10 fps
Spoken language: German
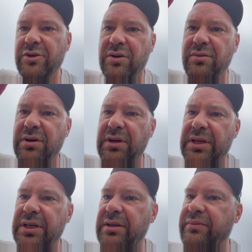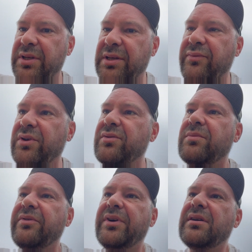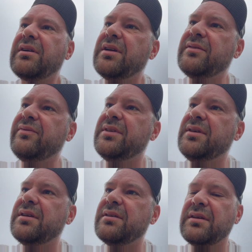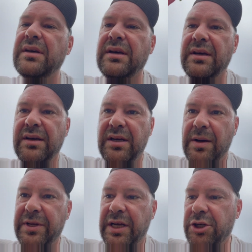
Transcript: schon ordentlich. Ich weiß nicht, wo die so ungefähr klassifiziert ist. Aber die kann